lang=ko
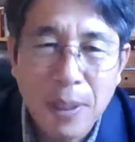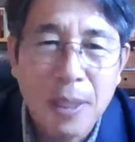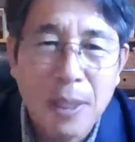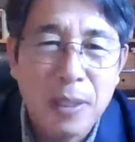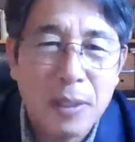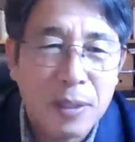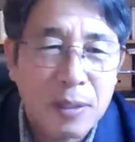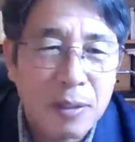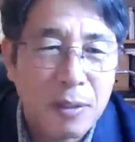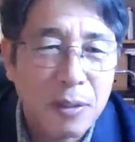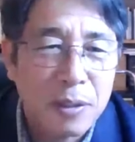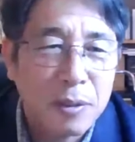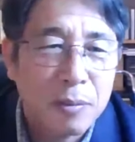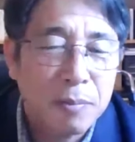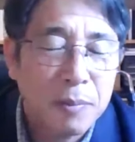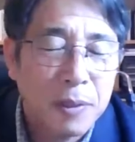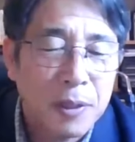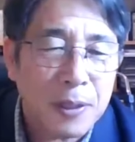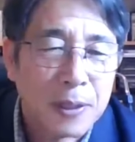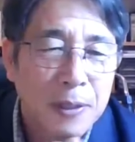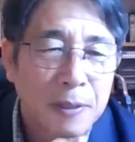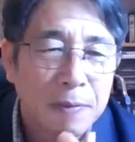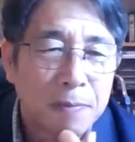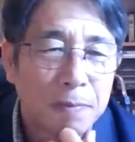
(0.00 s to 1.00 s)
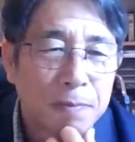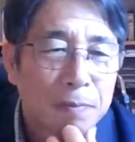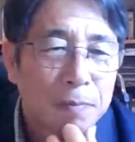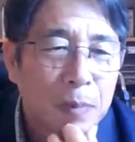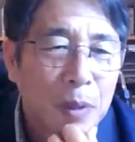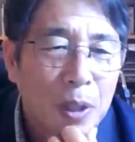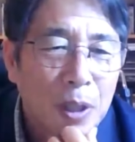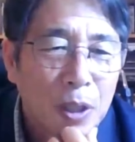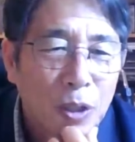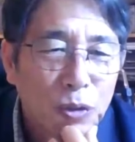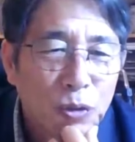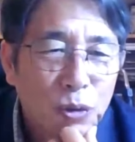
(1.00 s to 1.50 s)
함께 있는 것입니다.
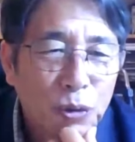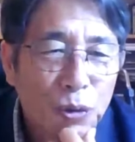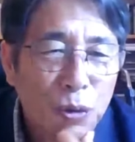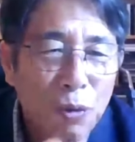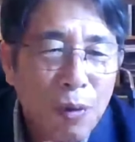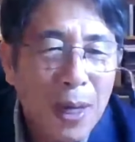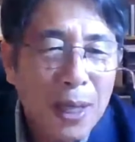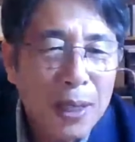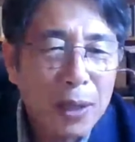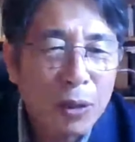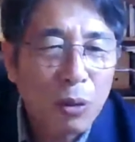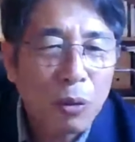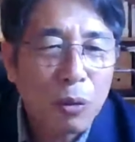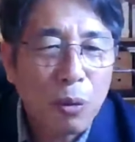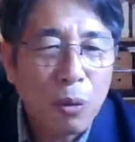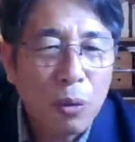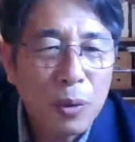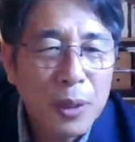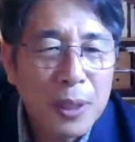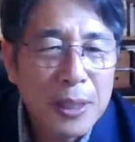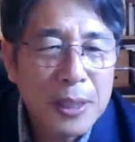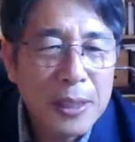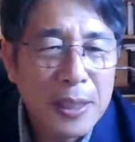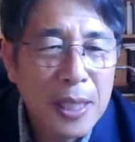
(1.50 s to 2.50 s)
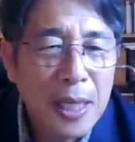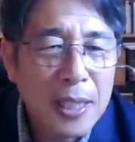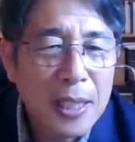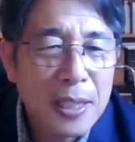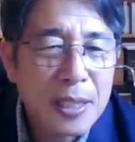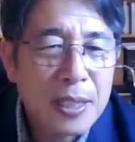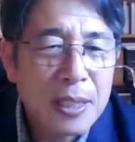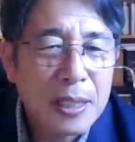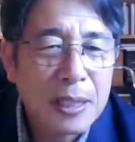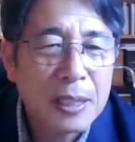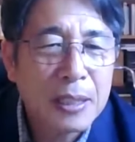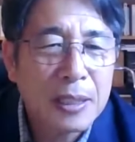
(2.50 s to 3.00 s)
중요한
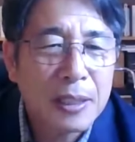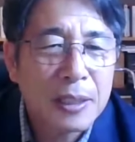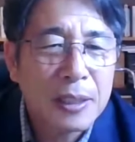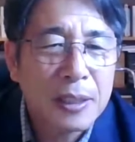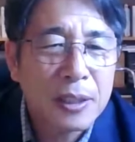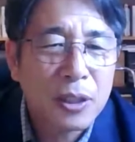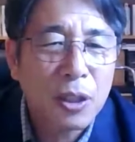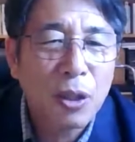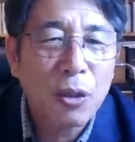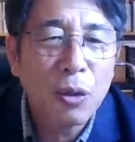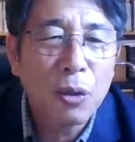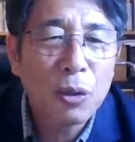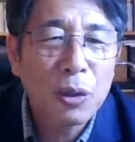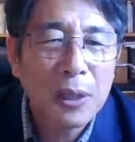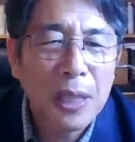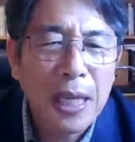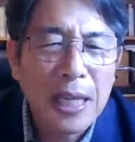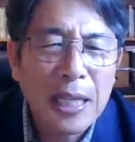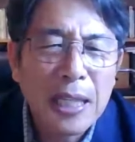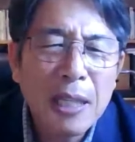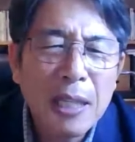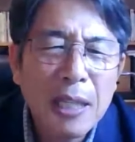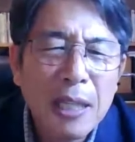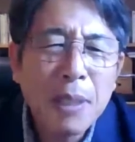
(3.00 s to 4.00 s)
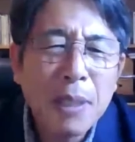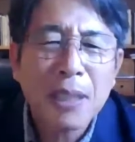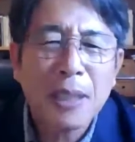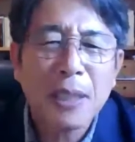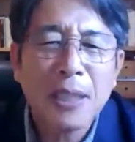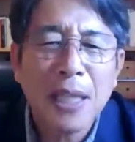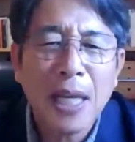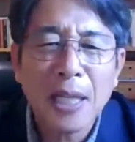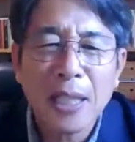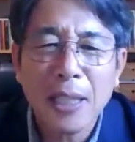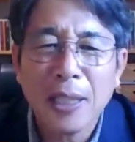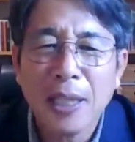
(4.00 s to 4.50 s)
혼인 예식은 정혼 때
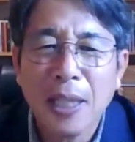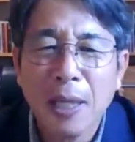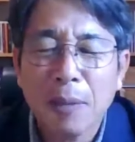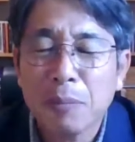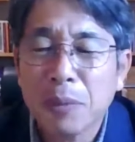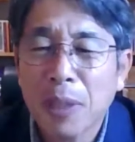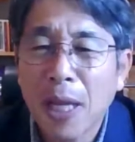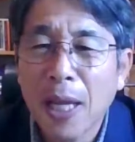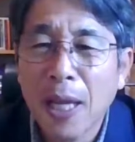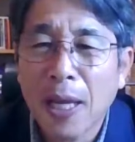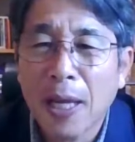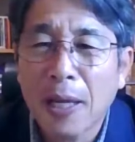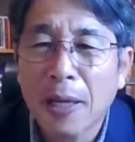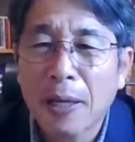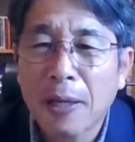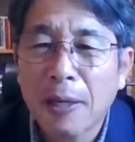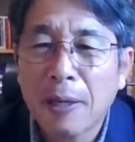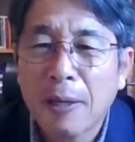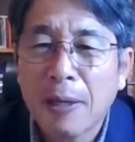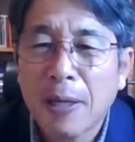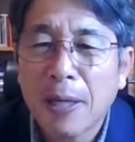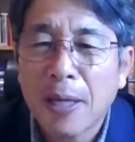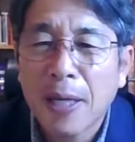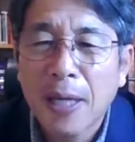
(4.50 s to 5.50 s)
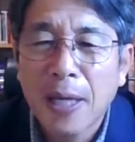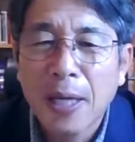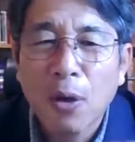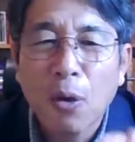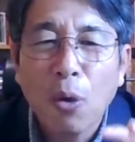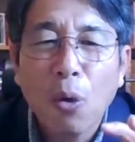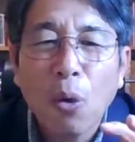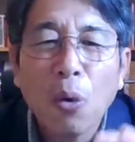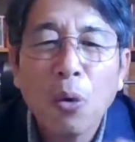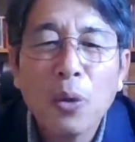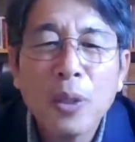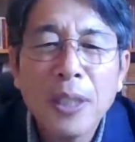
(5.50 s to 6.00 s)
이미 끝났기 때문에
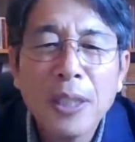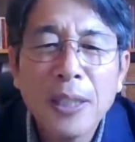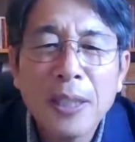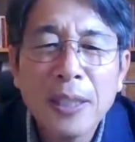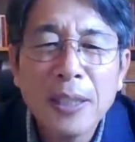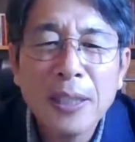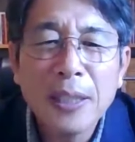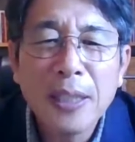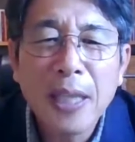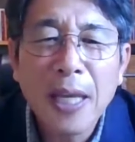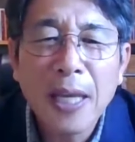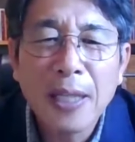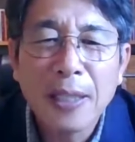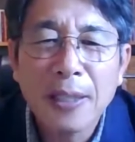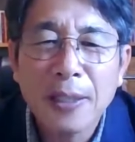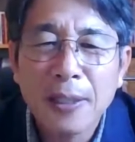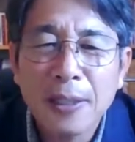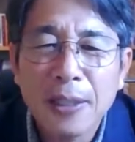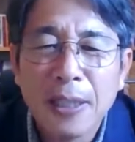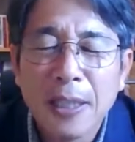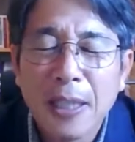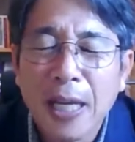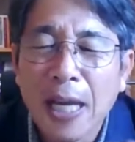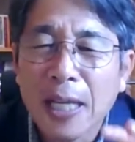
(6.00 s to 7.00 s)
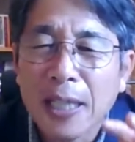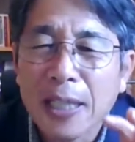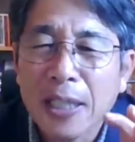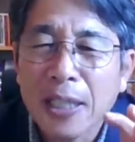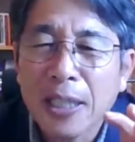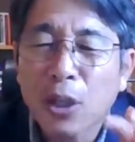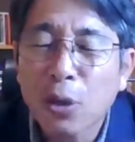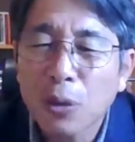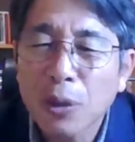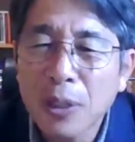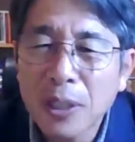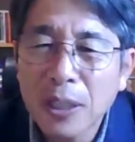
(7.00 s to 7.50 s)
혼인 때는
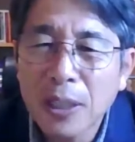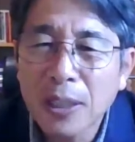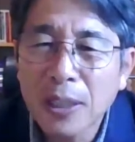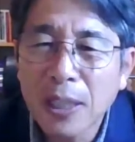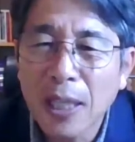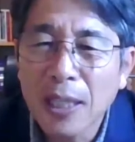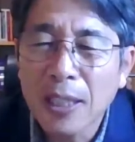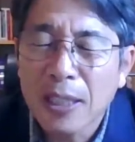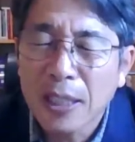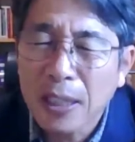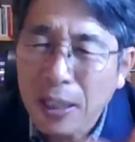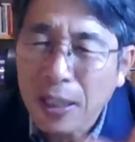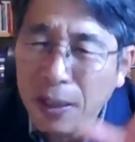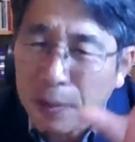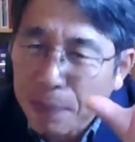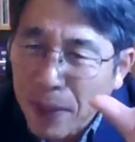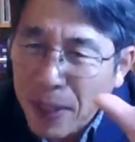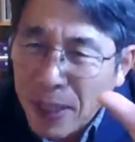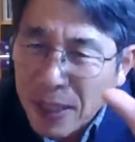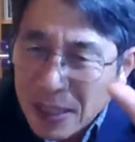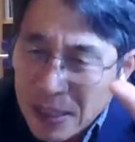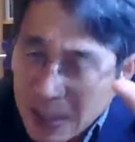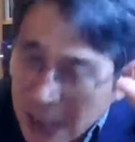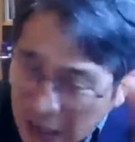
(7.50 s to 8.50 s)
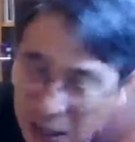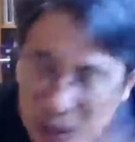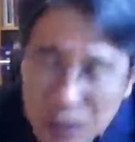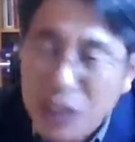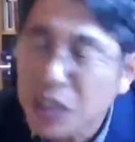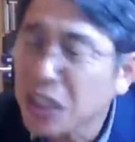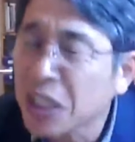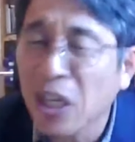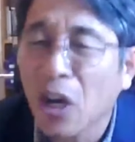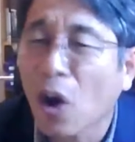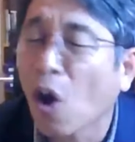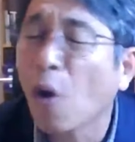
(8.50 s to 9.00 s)
그러니까 결혼식 때는 특별한
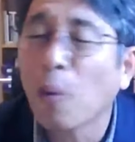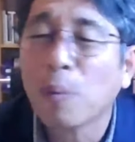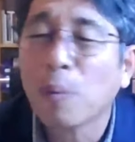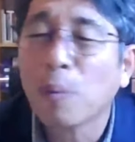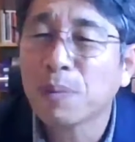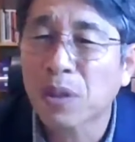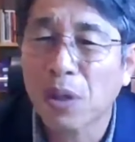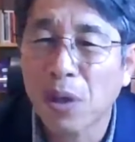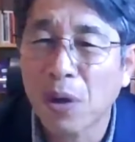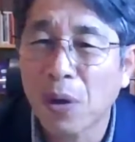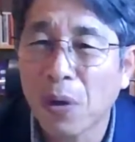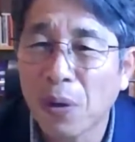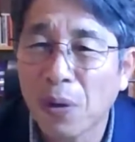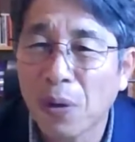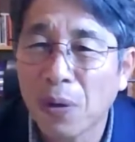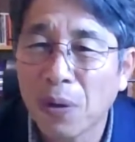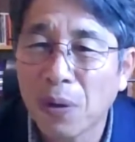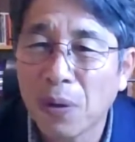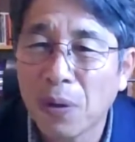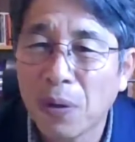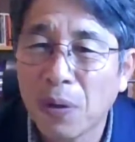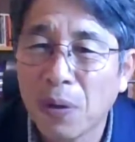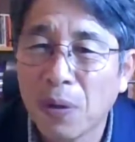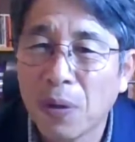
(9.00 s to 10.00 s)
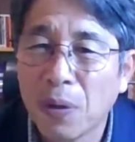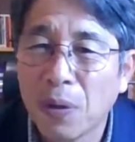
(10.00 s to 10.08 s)
의식이 없어요.